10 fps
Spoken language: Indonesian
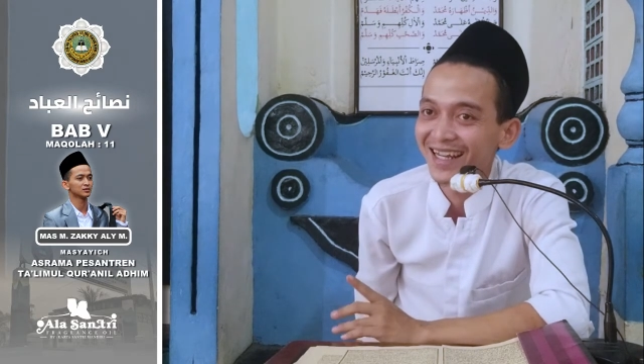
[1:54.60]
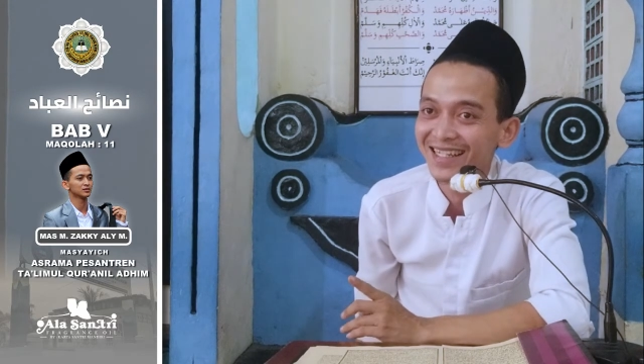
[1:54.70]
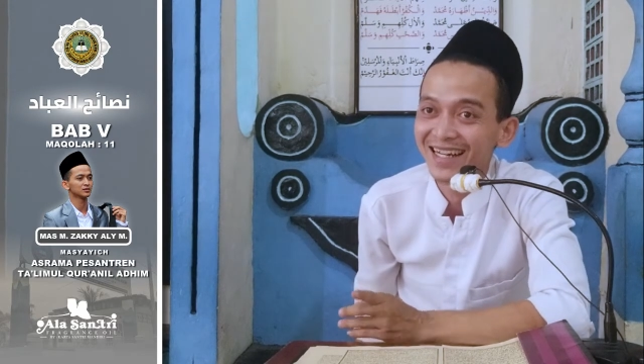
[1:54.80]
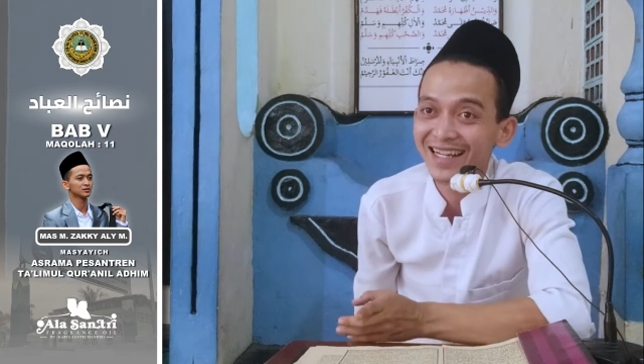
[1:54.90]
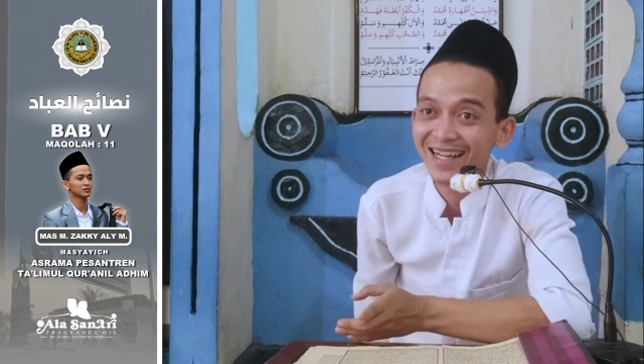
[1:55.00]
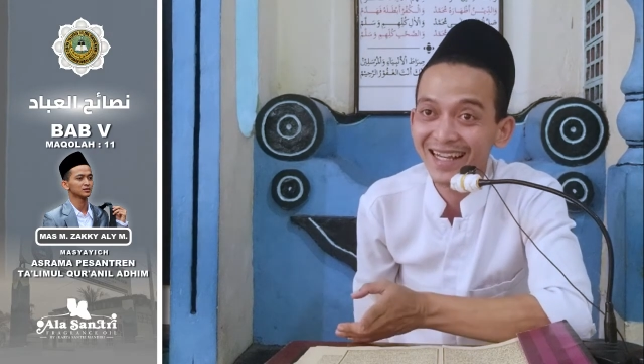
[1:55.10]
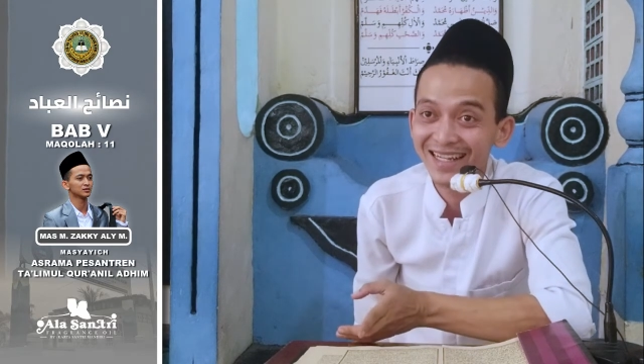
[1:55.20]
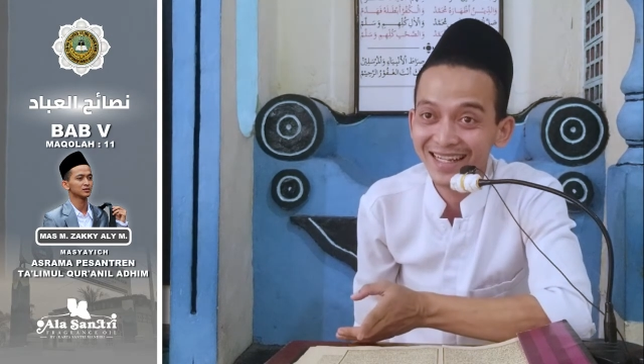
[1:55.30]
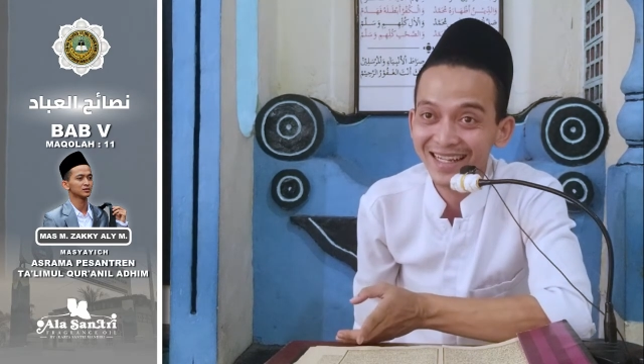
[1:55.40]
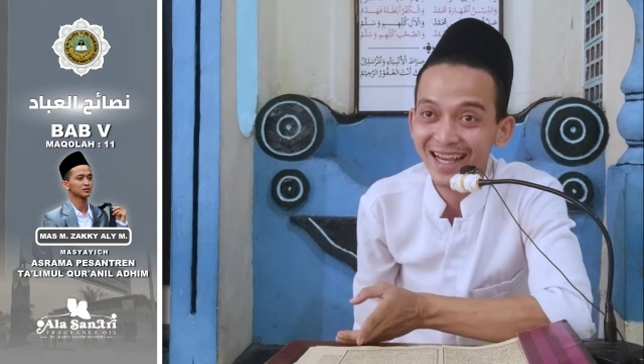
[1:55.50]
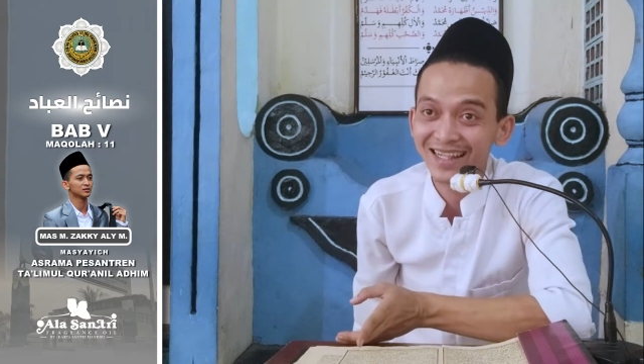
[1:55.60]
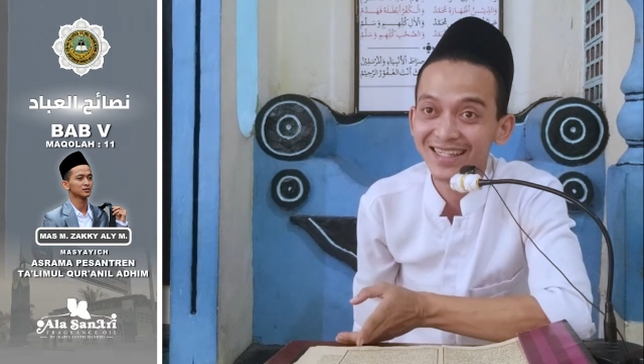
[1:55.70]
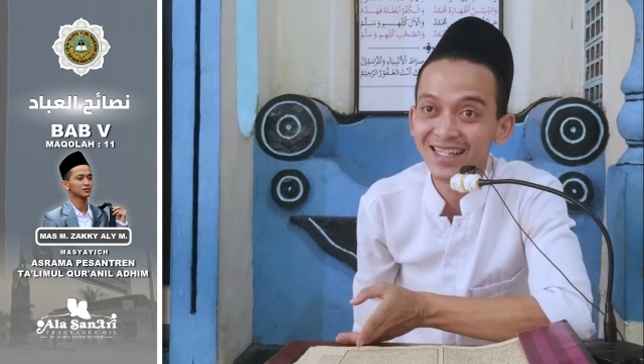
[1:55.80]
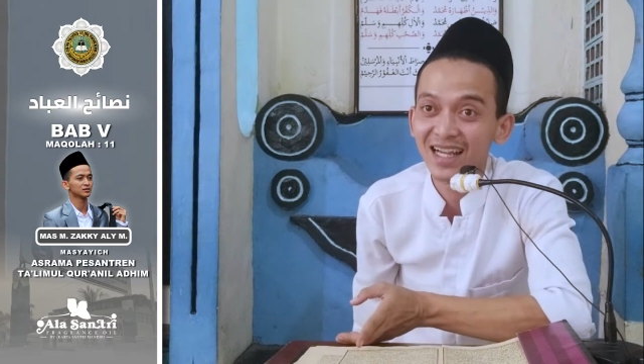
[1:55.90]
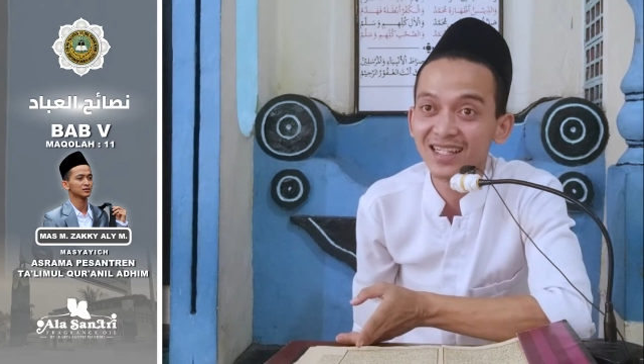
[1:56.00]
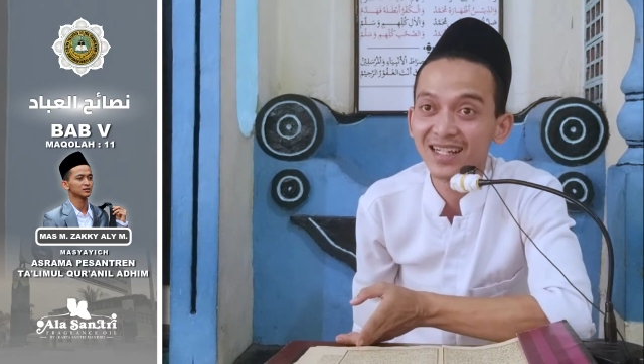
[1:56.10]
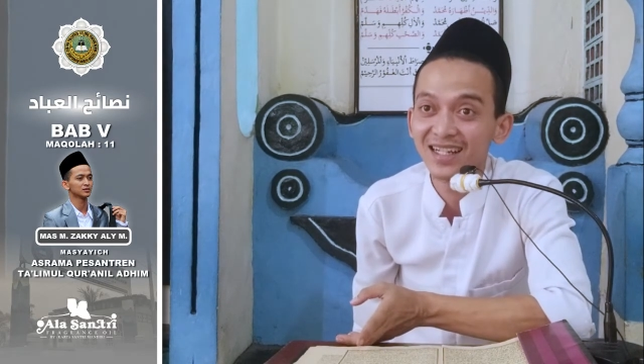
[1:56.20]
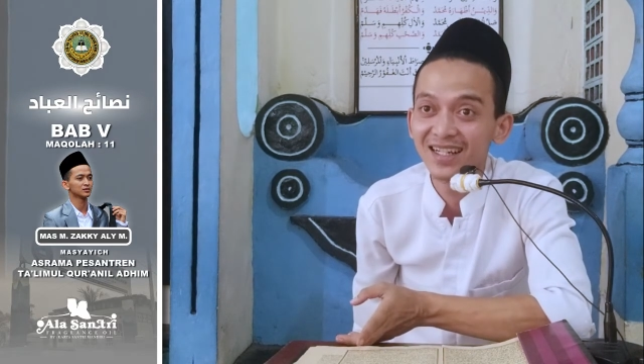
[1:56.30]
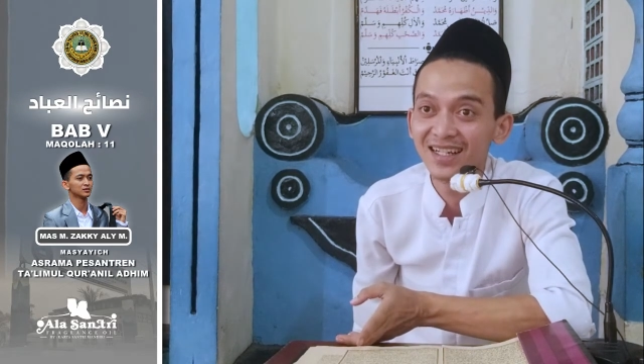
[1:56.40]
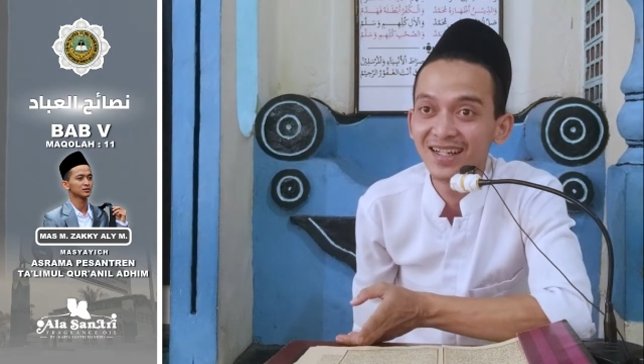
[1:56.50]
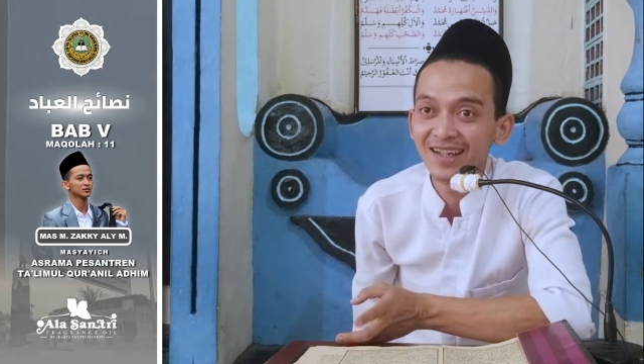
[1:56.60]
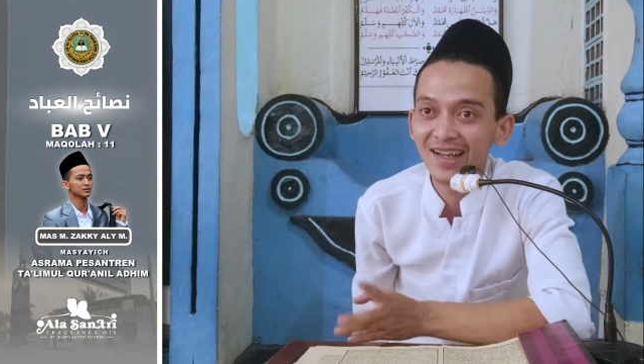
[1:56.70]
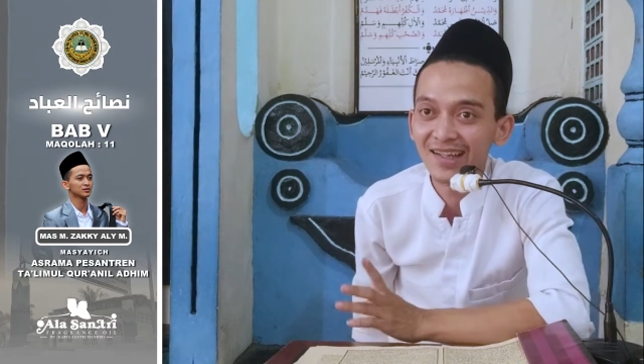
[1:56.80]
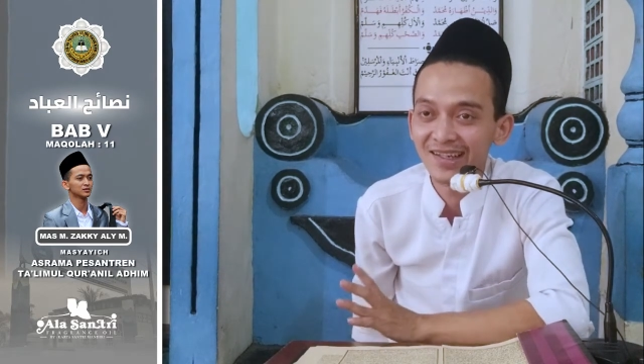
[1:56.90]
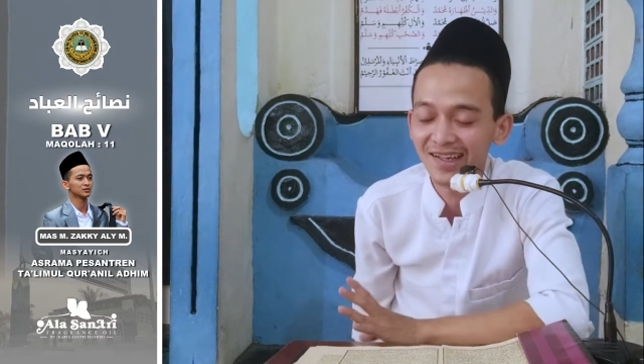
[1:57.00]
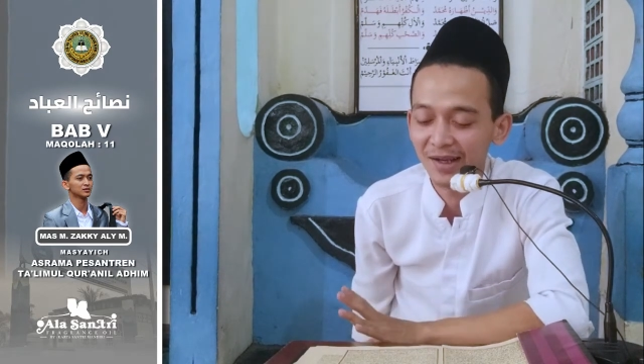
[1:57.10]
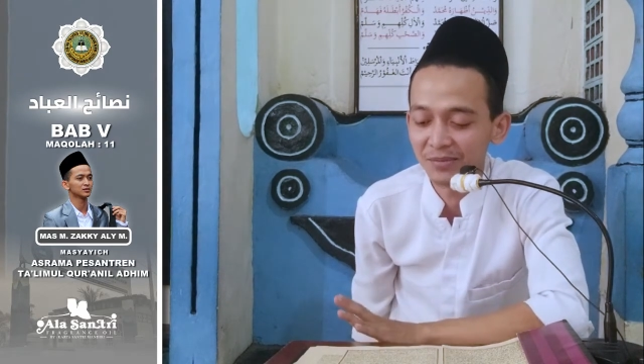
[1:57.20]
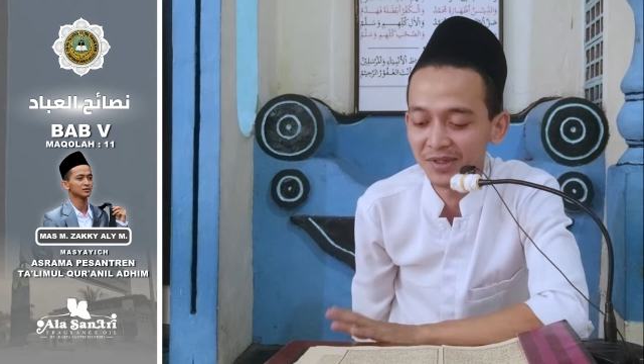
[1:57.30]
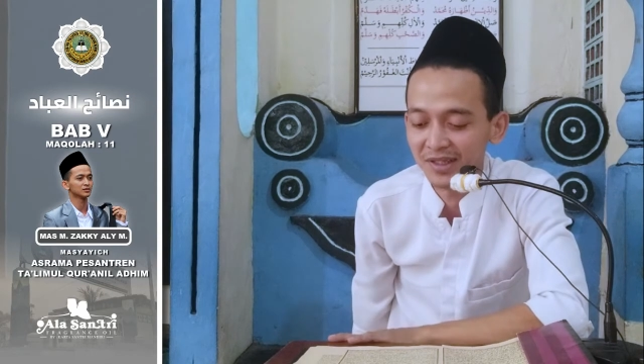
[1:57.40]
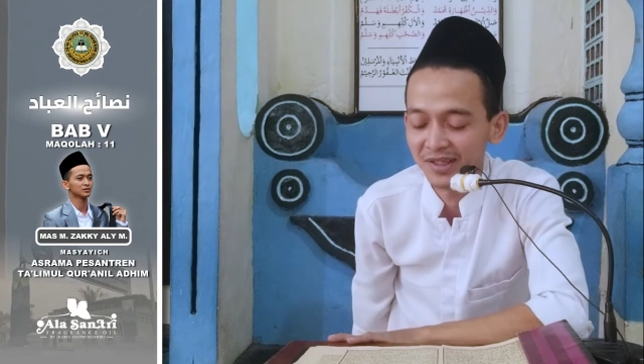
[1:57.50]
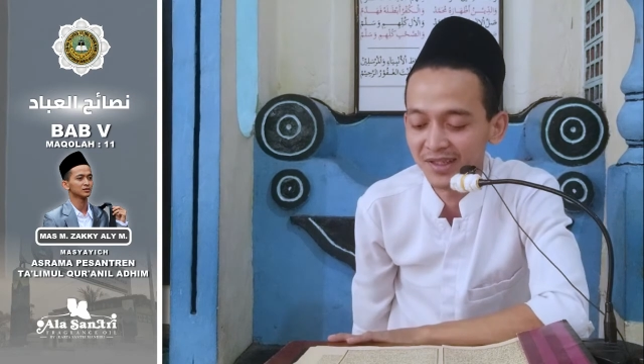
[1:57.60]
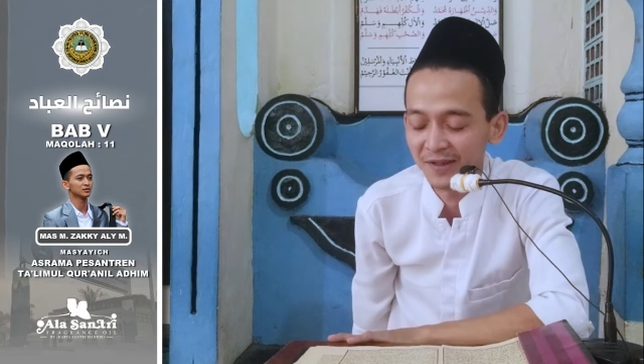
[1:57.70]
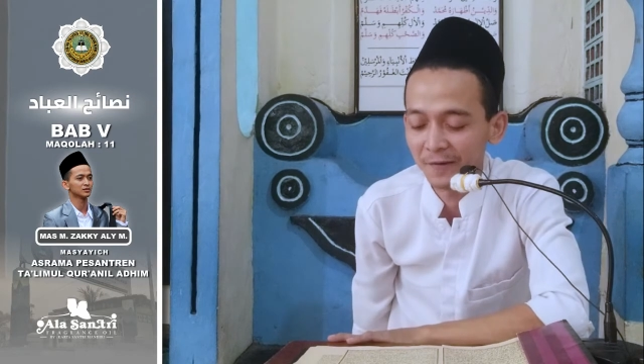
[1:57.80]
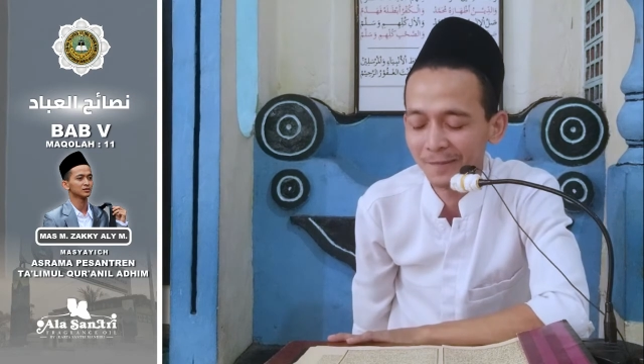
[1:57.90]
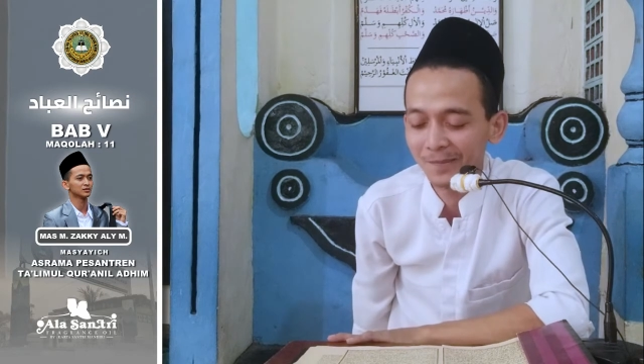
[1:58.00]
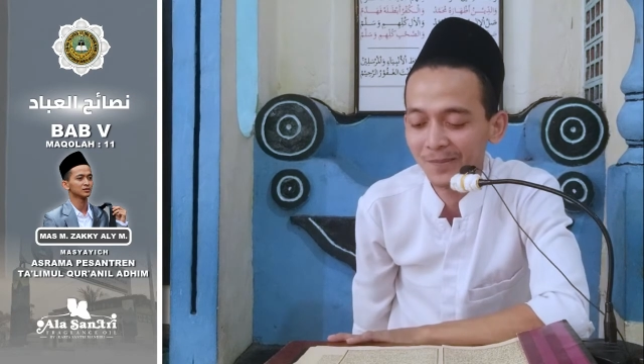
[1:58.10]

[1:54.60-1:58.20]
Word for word: dasari kak hati saya Kanjeng Kanjeng Nabi iki.